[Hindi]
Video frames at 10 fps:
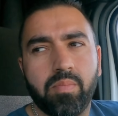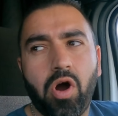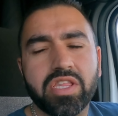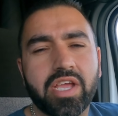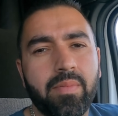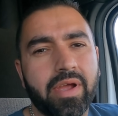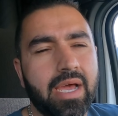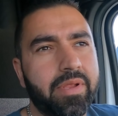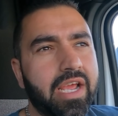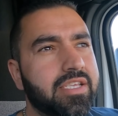बहुत कम
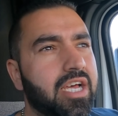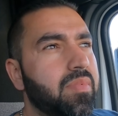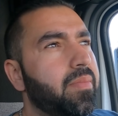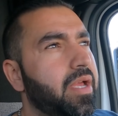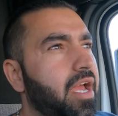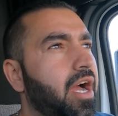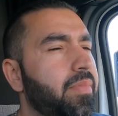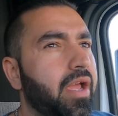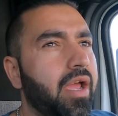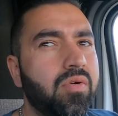कैमरे के साथ में मैं यहाँ पे आया